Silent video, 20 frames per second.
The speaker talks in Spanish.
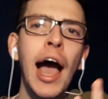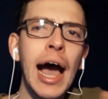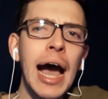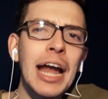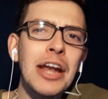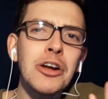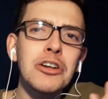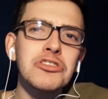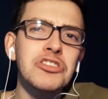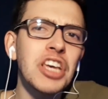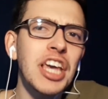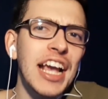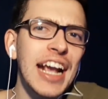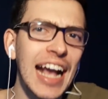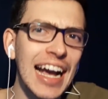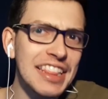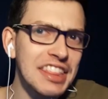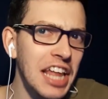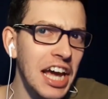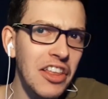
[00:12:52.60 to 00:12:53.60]
Ah, no
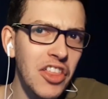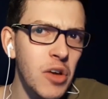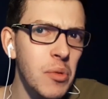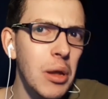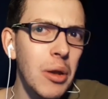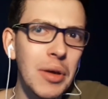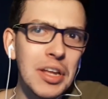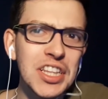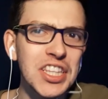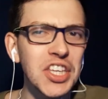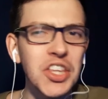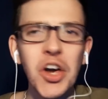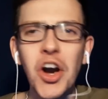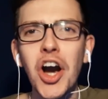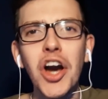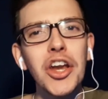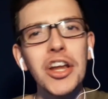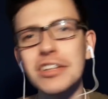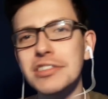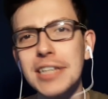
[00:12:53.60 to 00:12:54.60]
sé, Qatar
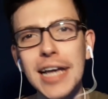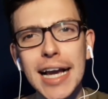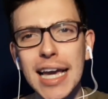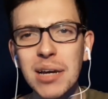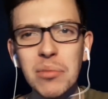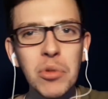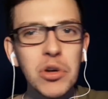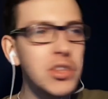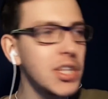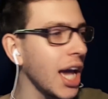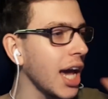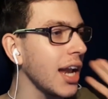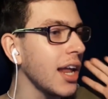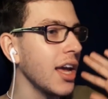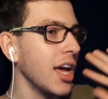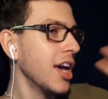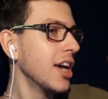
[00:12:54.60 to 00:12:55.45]
2022, no sé qué mundial.